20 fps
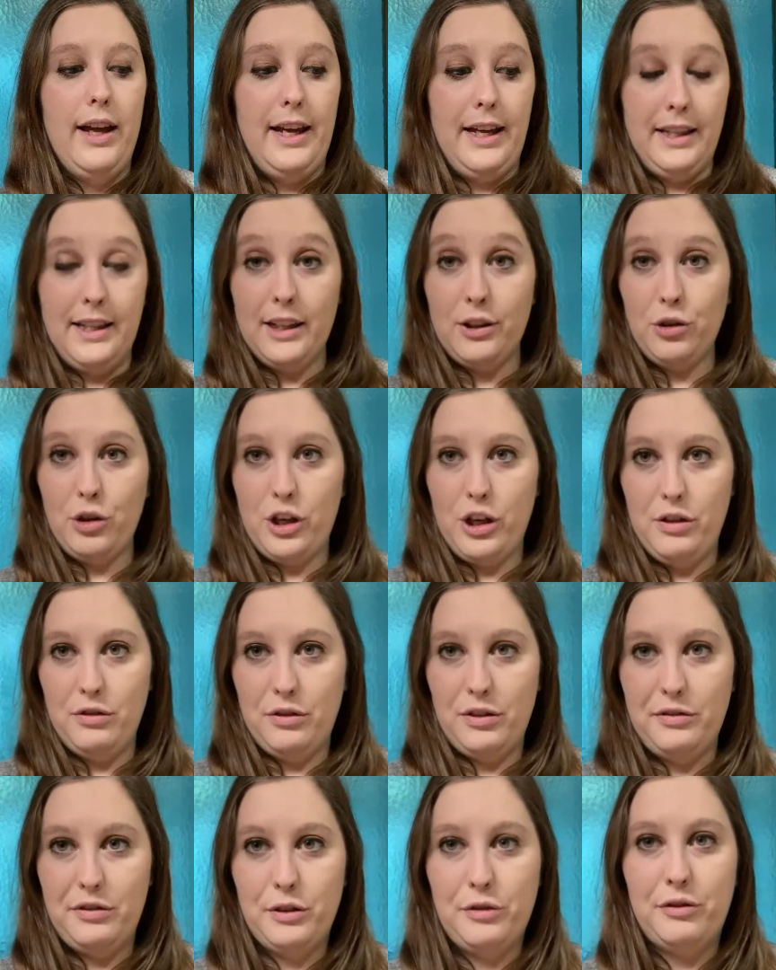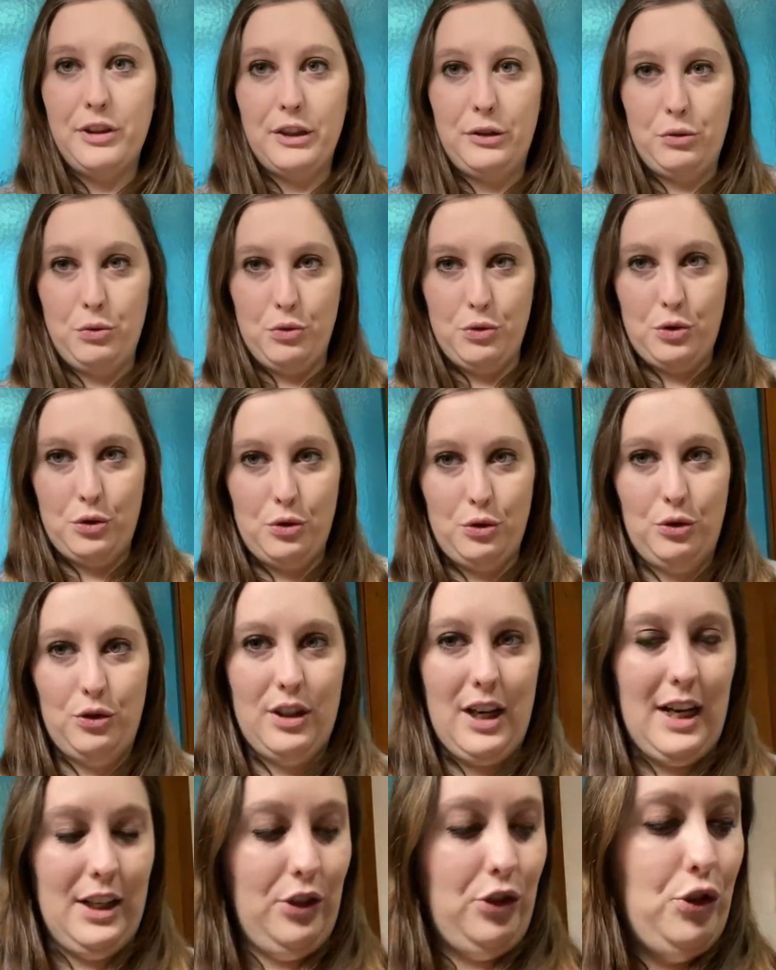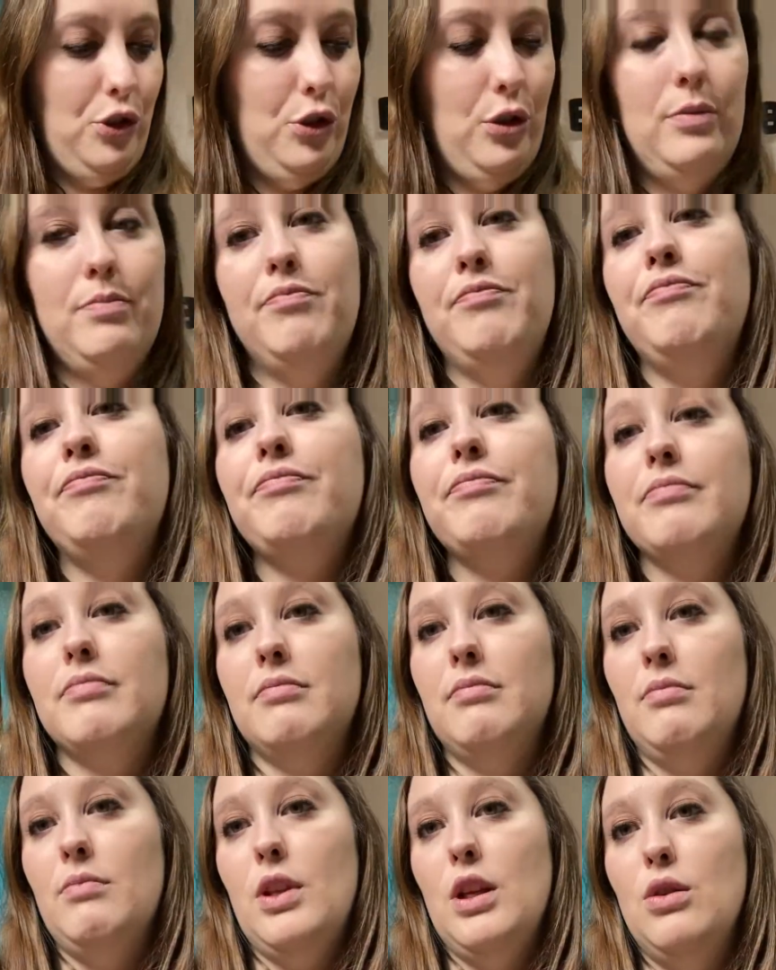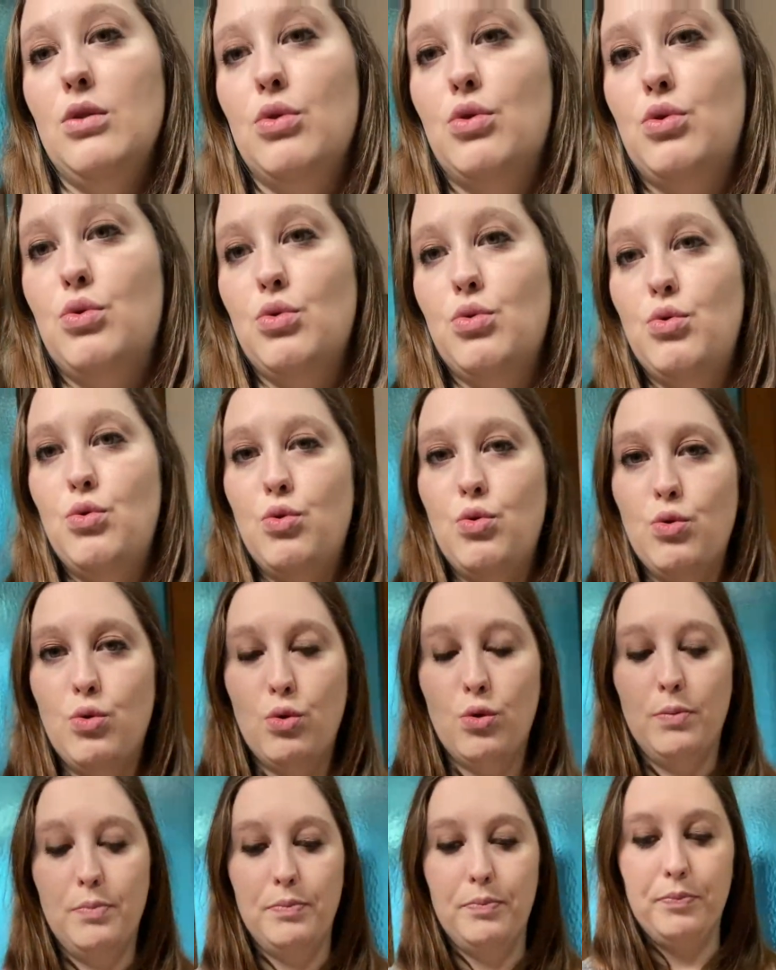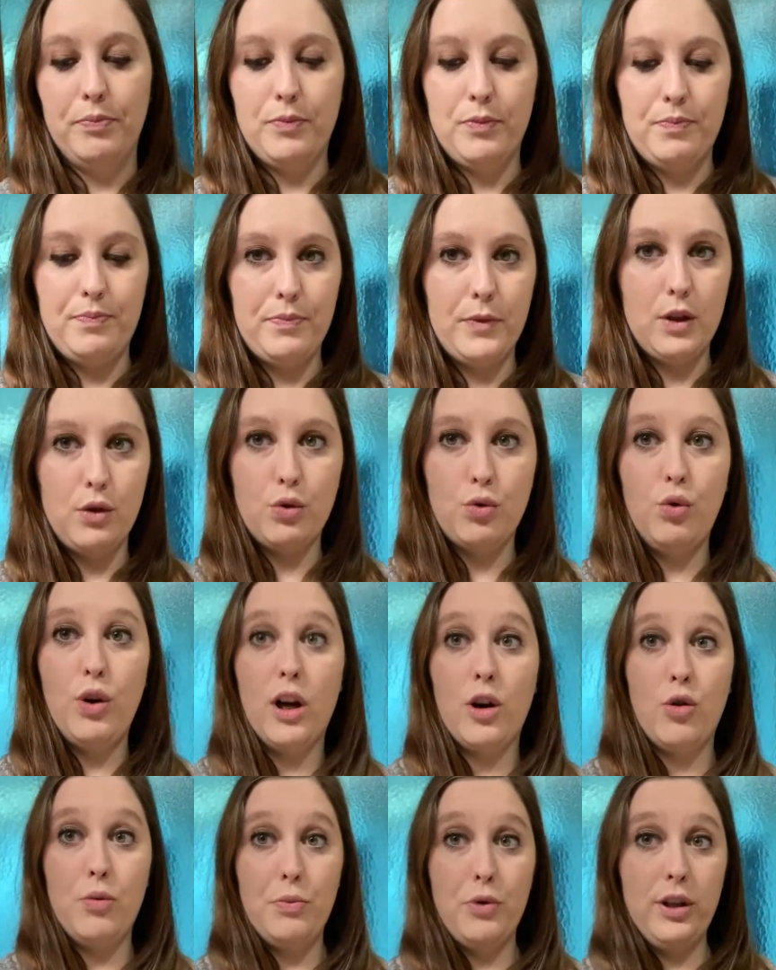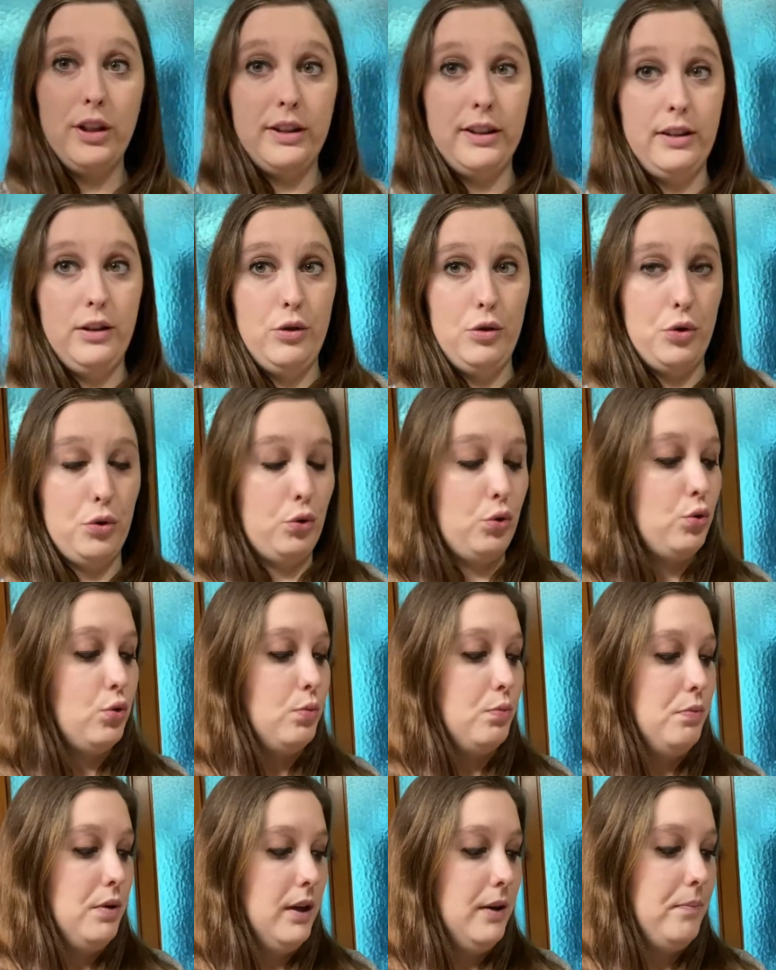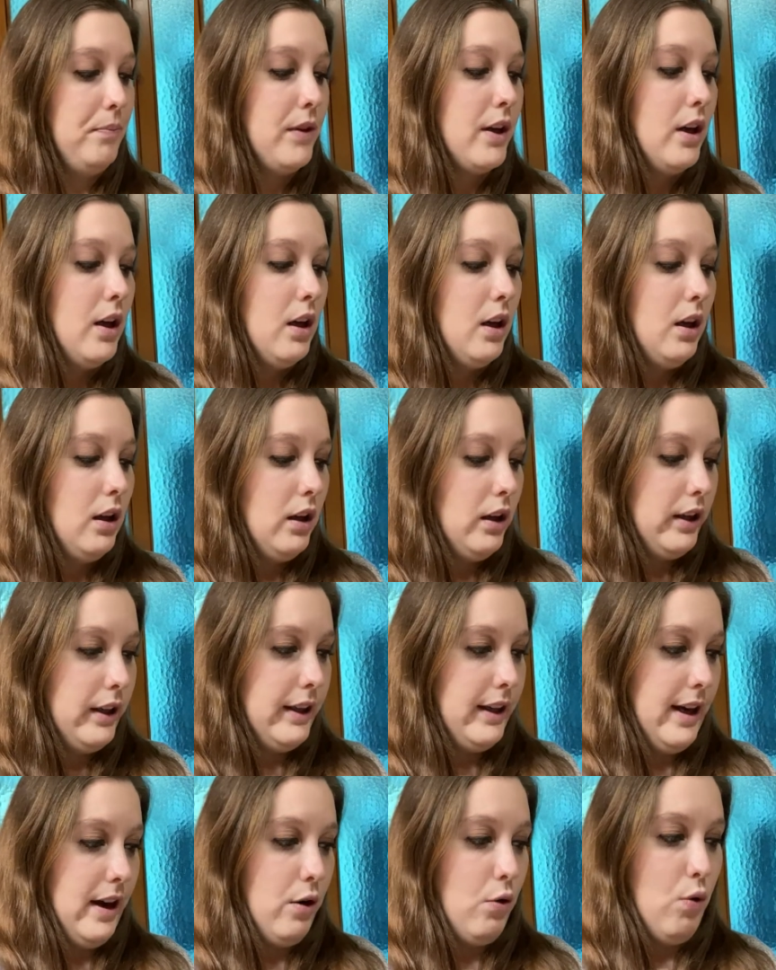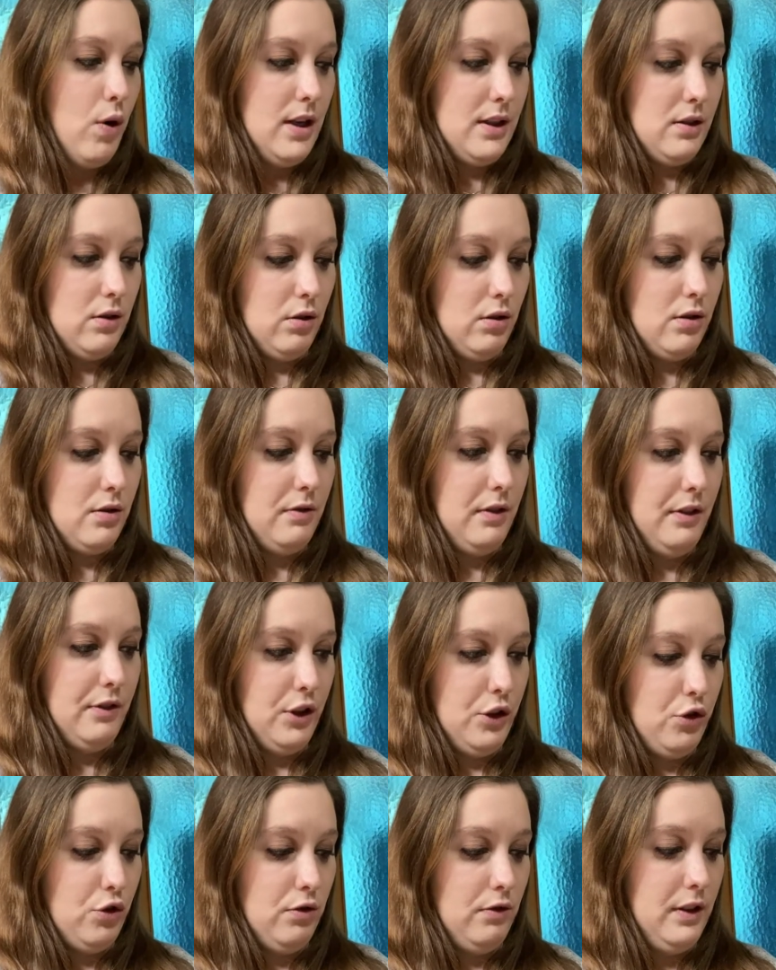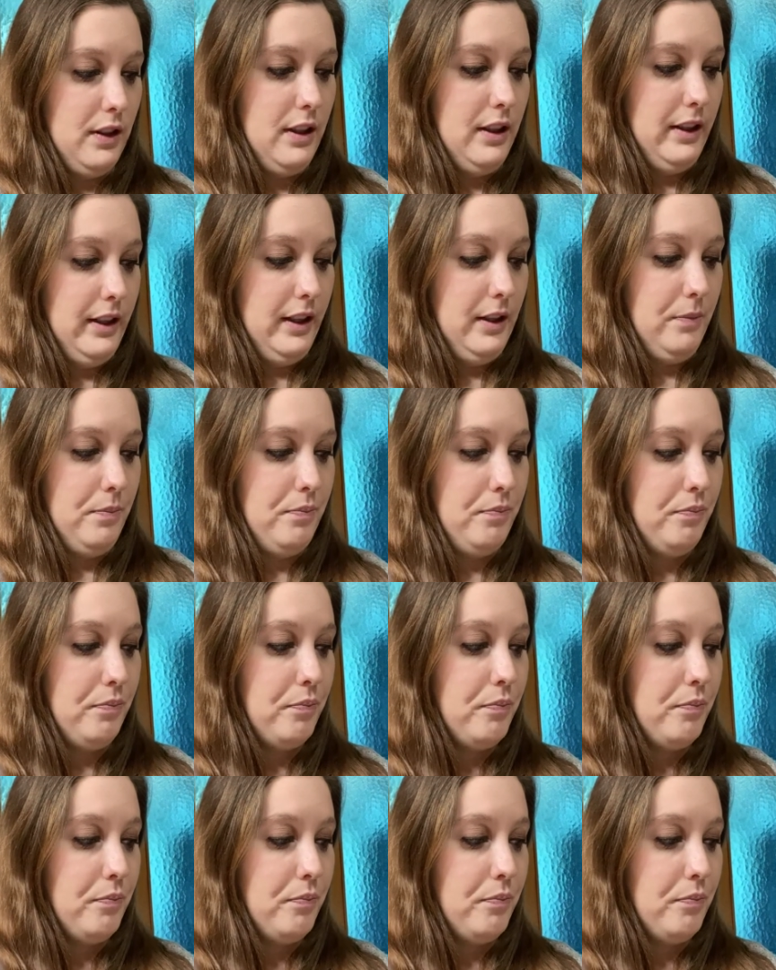E dato che io avevo fatto un sondaggio su, sulla community di YouTube, che è questo, adesso vi faccio vedere,